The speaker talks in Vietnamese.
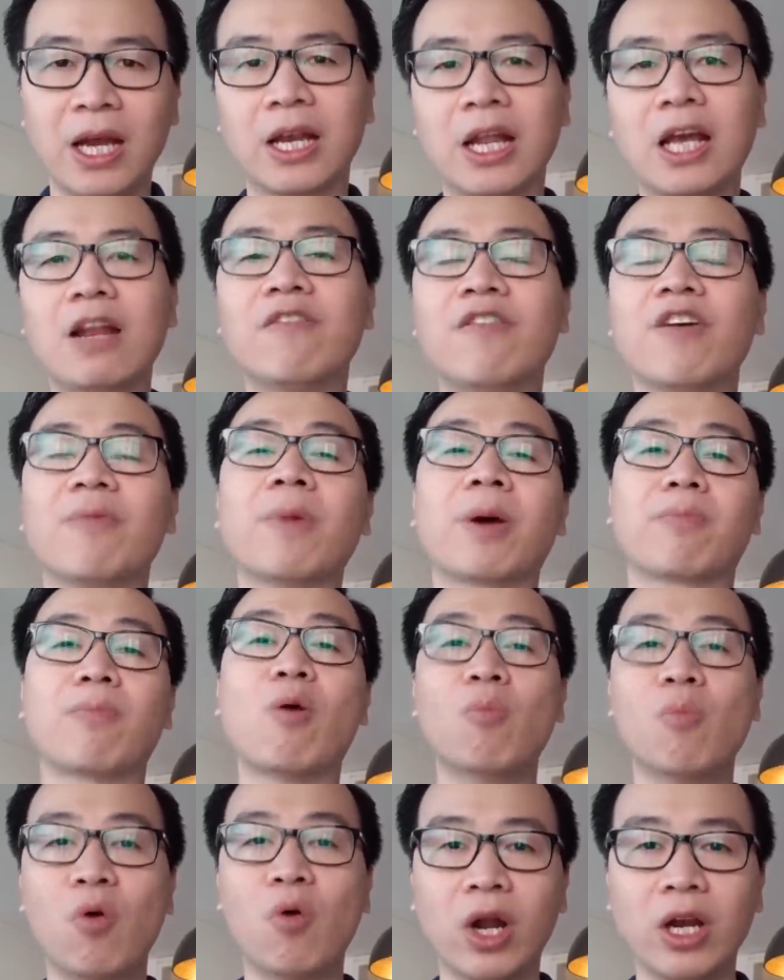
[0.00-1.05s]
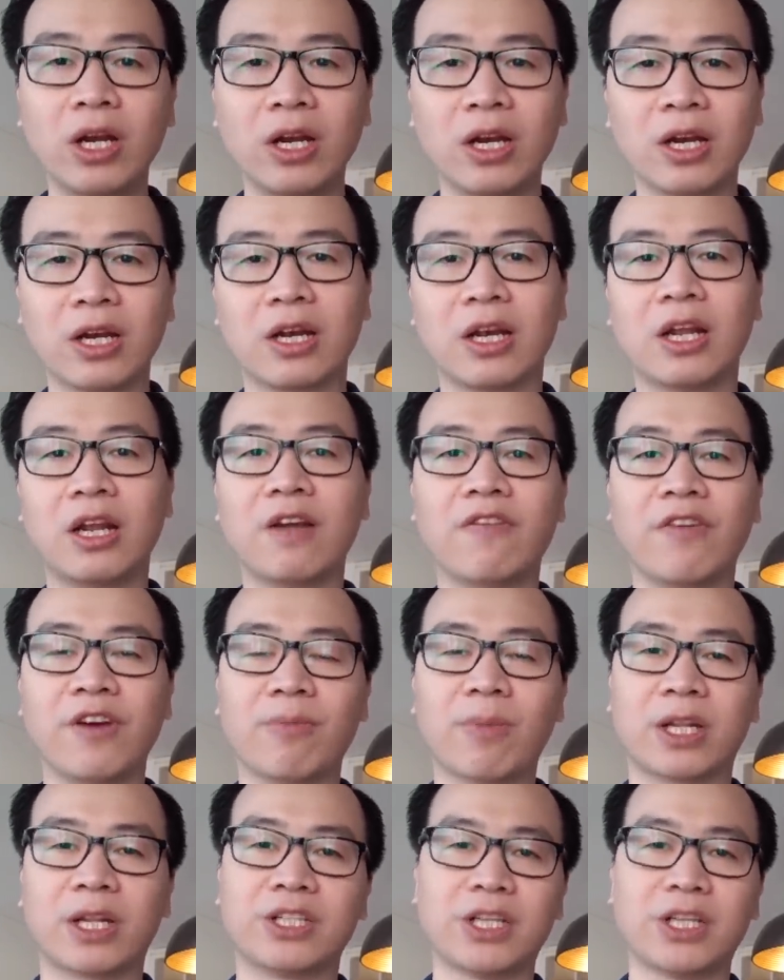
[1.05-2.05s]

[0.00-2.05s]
Đấy là về mặt mong muốn, đấy là về mặt